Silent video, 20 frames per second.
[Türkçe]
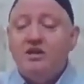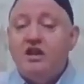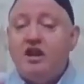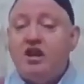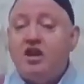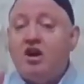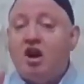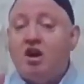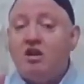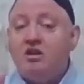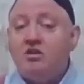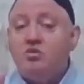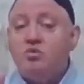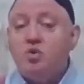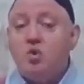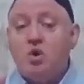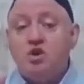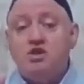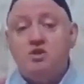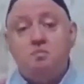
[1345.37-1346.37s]
Dikkat
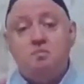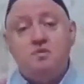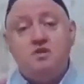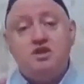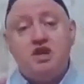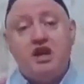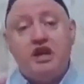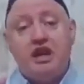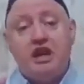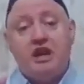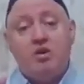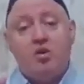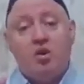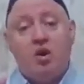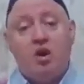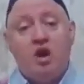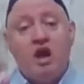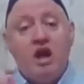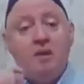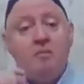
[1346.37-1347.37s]
çok acip bir şey
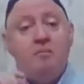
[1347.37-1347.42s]
geliyor.